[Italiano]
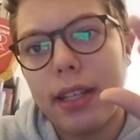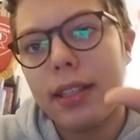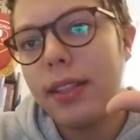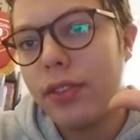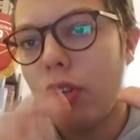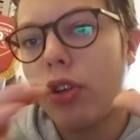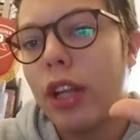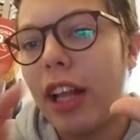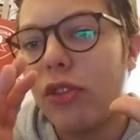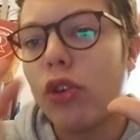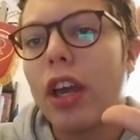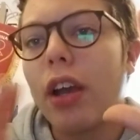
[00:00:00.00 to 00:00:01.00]
attenzione, non ho
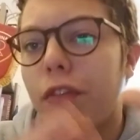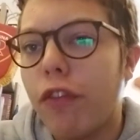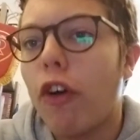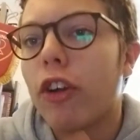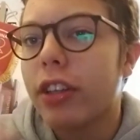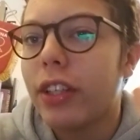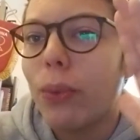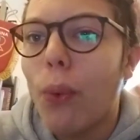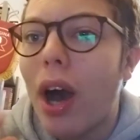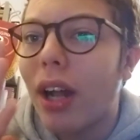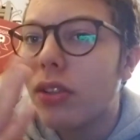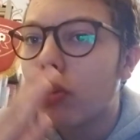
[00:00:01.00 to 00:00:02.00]
detto che è forte
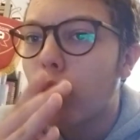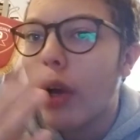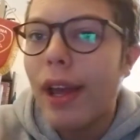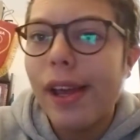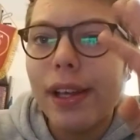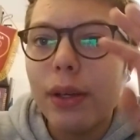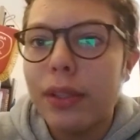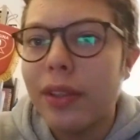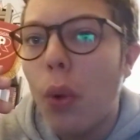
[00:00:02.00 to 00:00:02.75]
quanto è